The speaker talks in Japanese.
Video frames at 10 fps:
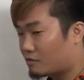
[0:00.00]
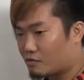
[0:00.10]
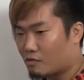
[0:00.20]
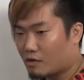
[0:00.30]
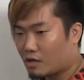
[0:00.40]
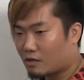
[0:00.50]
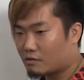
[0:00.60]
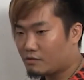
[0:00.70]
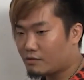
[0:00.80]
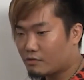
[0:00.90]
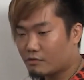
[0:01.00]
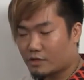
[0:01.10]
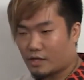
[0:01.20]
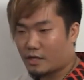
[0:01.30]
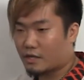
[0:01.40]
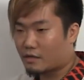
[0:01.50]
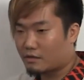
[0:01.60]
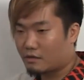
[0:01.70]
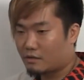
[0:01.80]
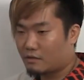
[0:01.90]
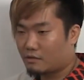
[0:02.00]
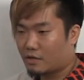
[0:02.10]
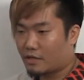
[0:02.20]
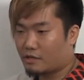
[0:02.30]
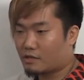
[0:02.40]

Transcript: 要は優勝してない。下